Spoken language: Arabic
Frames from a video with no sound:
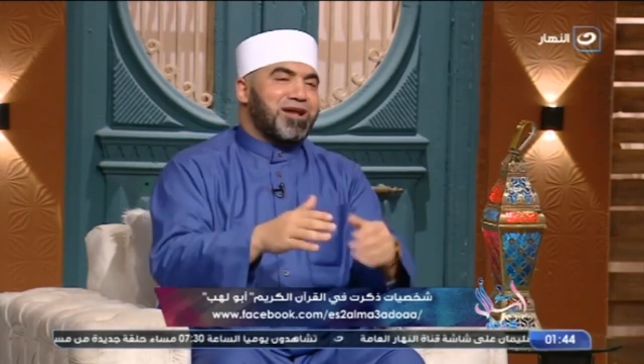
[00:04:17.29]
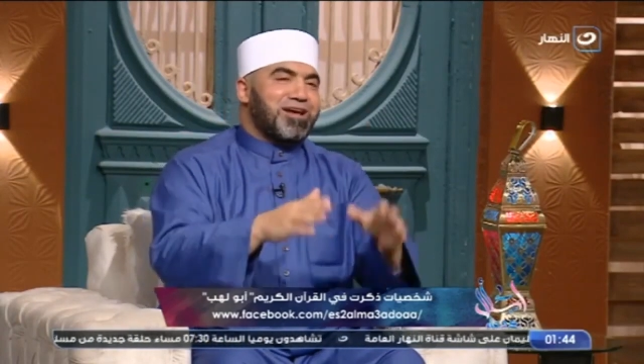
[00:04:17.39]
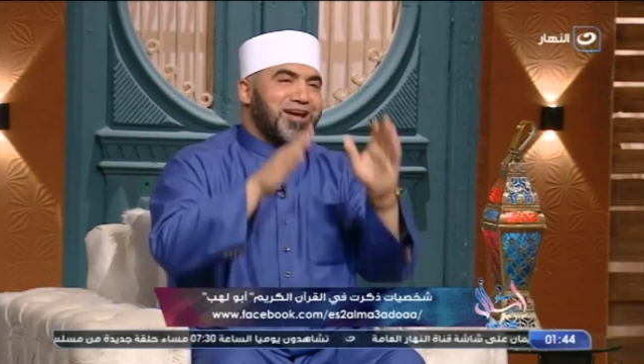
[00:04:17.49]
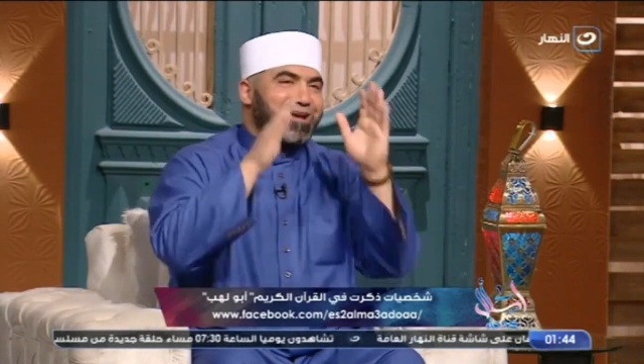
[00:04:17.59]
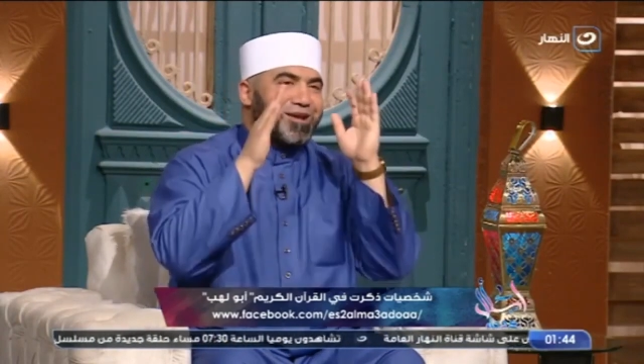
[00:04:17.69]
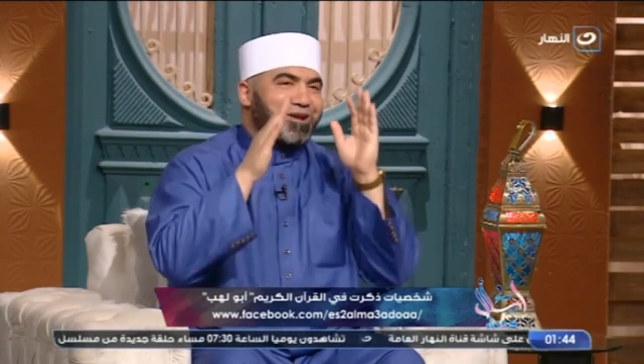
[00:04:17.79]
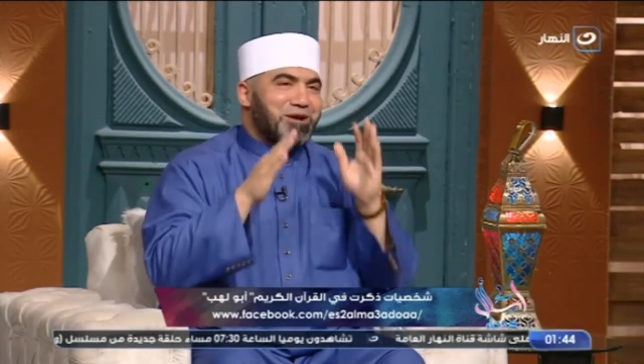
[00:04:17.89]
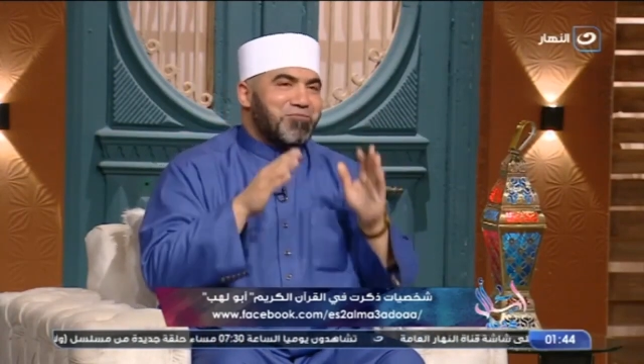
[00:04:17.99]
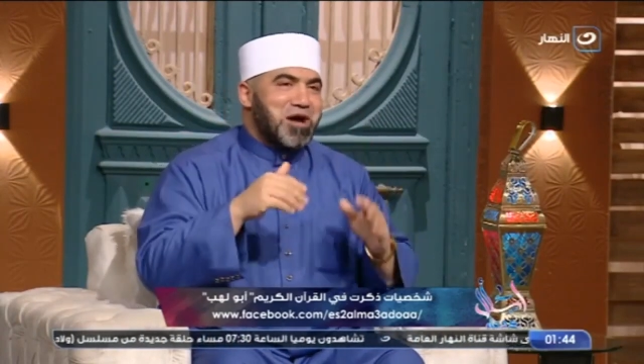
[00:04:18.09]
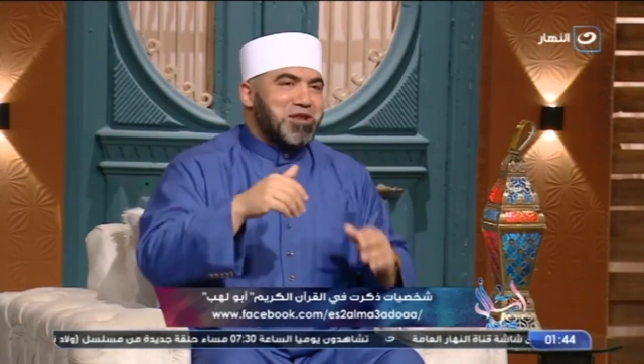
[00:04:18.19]
لا اله الا
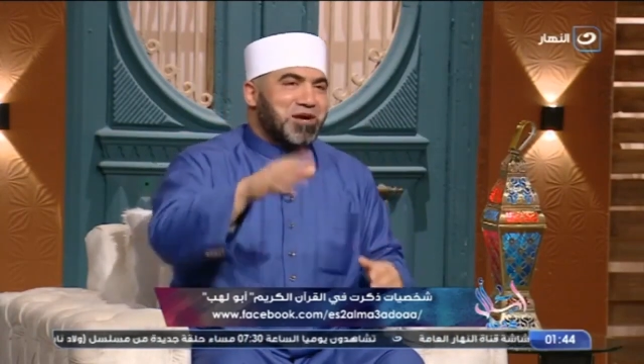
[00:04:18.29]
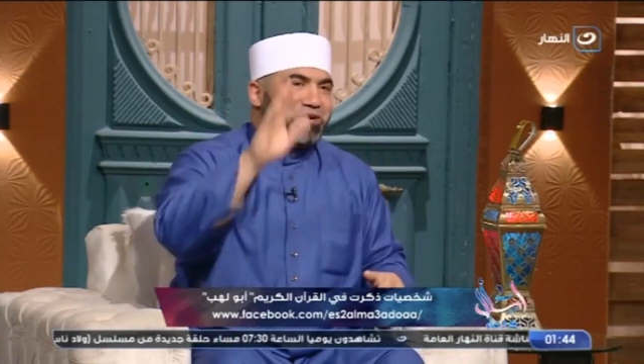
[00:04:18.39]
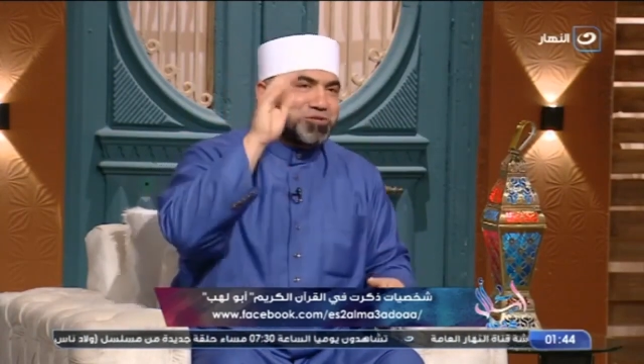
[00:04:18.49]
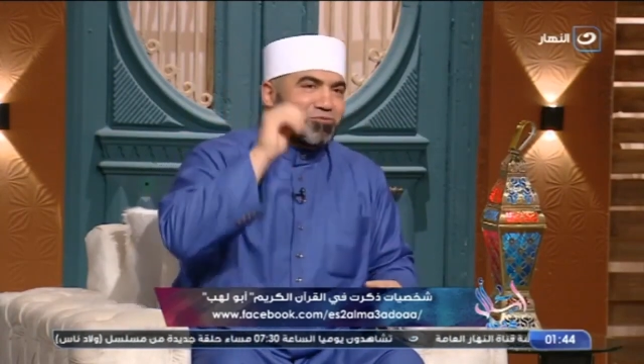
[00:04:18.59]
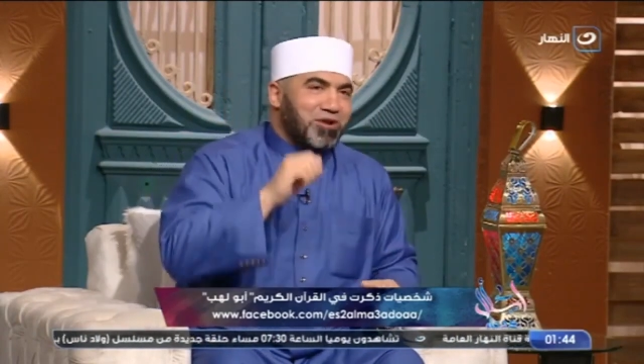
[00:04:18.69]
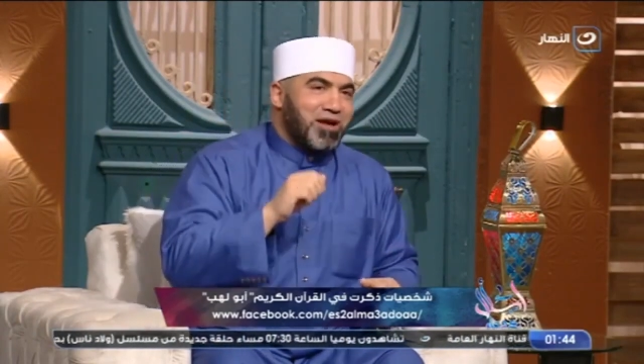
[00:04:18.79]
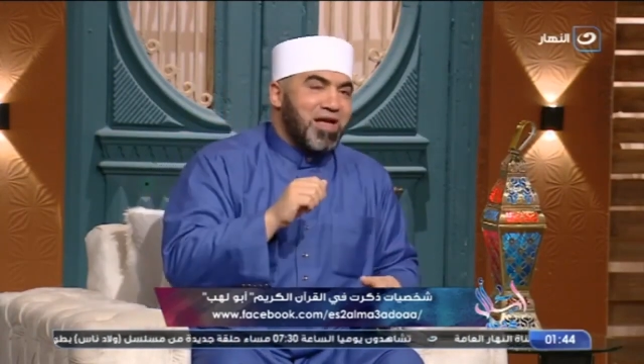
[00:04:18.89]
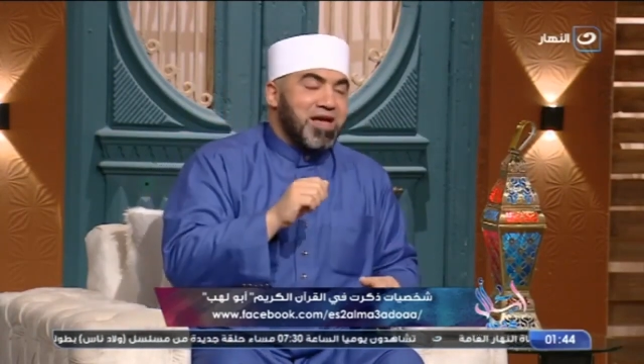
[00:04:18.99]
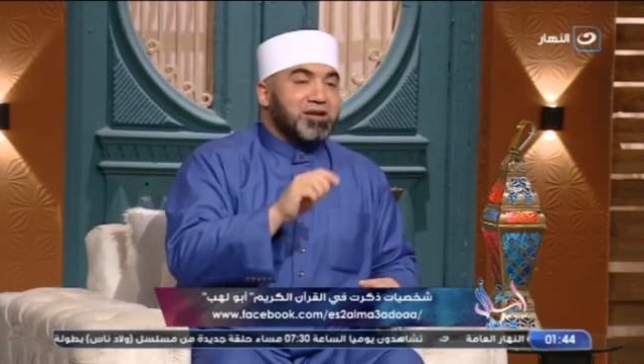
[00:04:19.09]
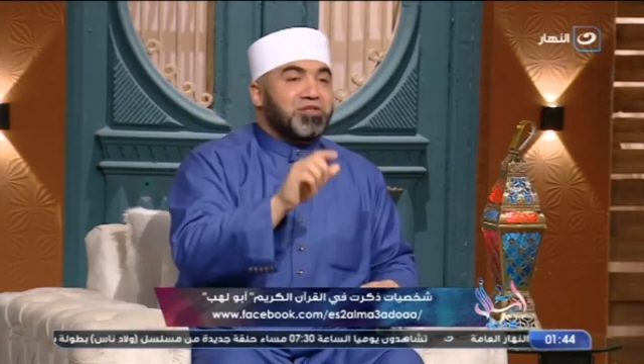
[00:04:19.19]
الله وانك رسول الله
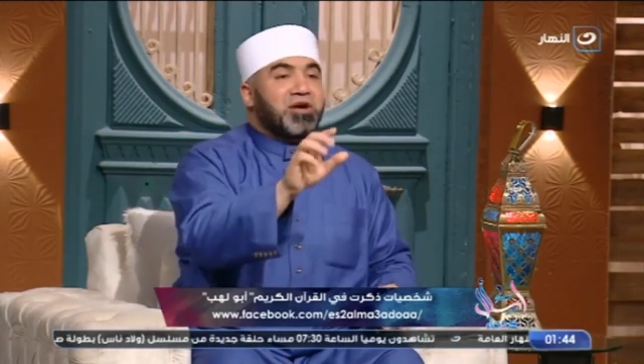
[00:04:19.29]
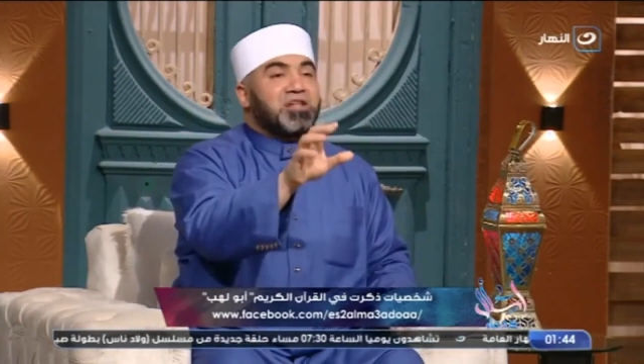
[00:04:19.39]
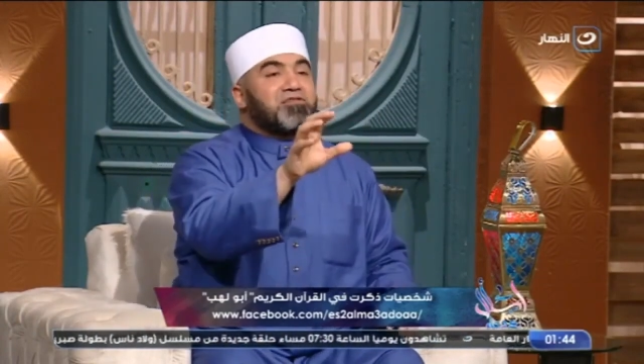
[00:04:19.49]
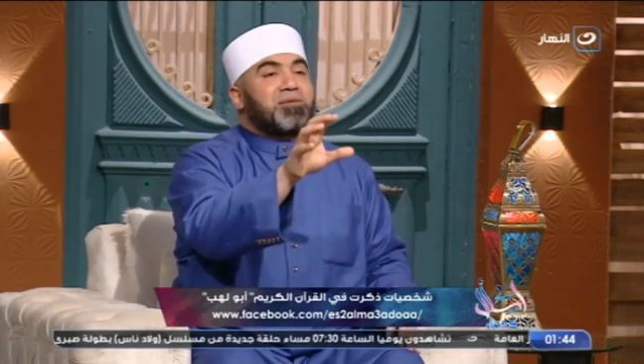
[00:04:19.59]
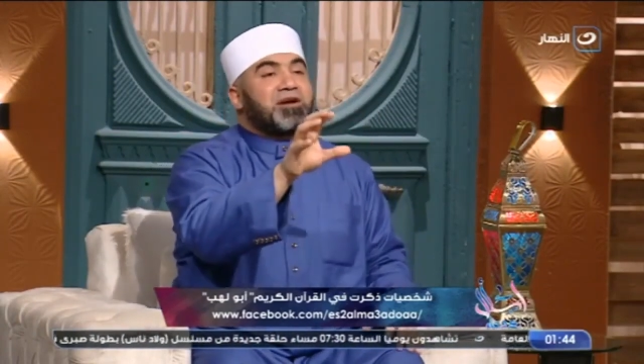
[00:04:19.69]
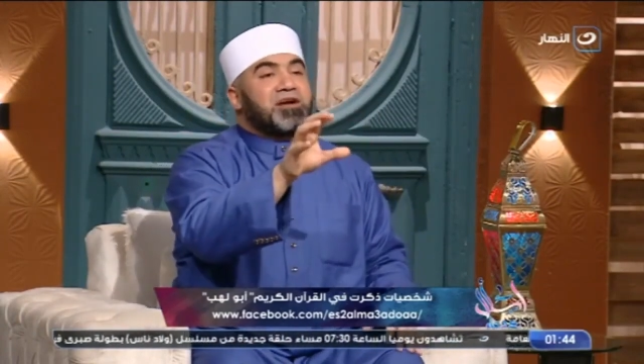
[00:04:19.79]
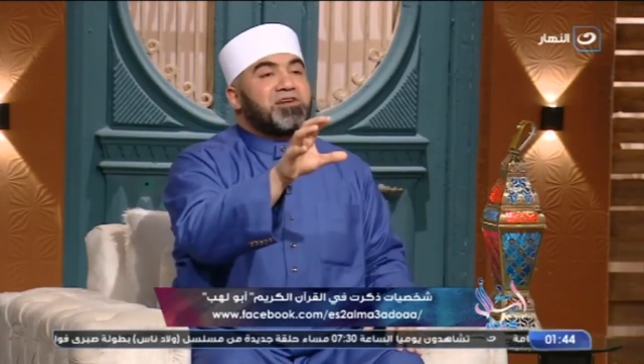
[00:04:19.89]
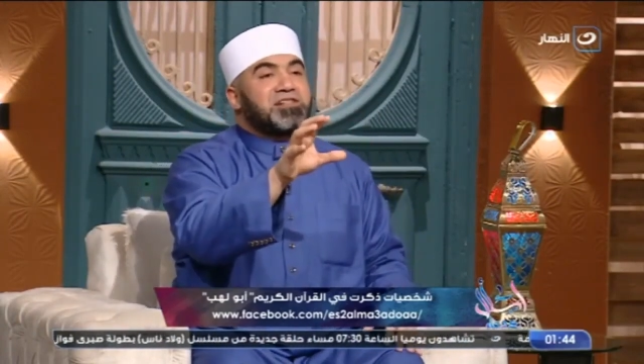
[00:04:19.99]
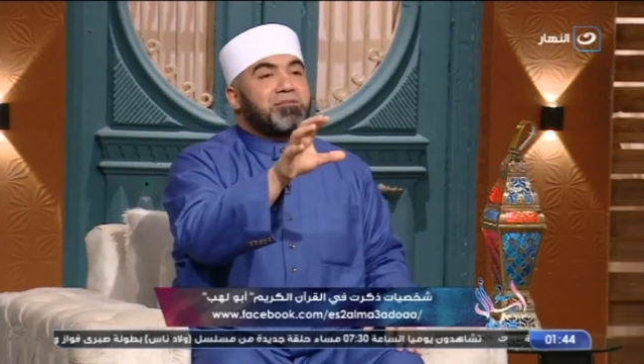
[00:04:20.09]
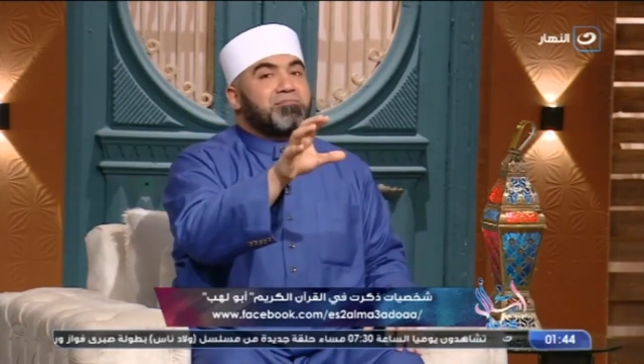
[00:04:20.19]
لدرجه في مره يا
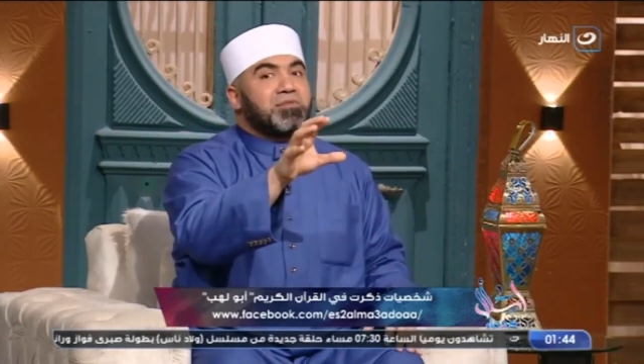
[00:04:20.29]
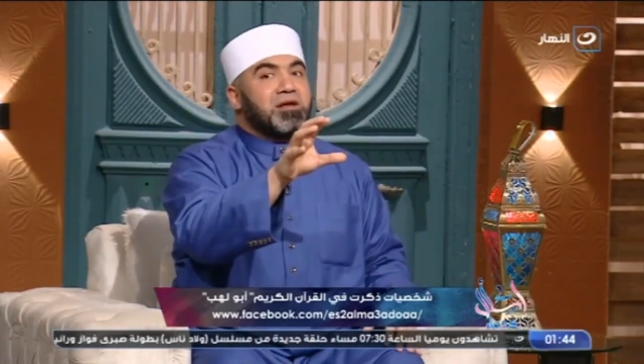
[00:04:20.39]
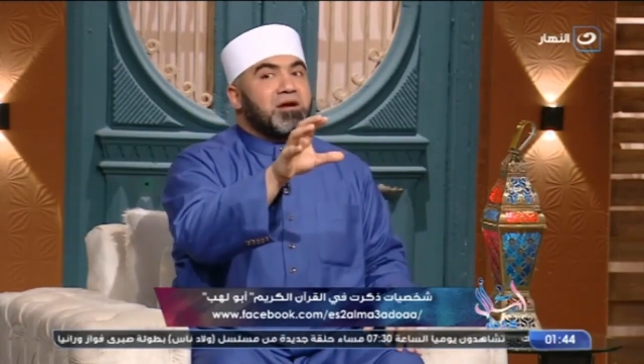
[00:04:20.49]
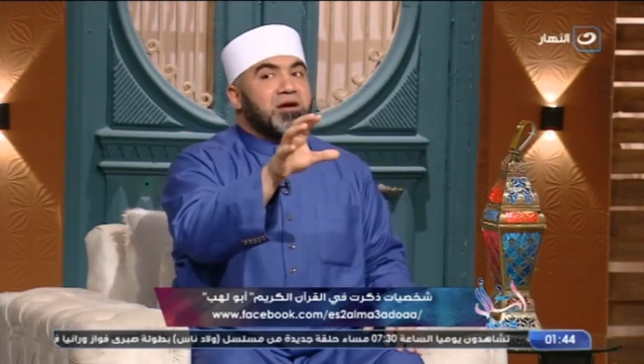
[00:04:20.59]
فندم آه،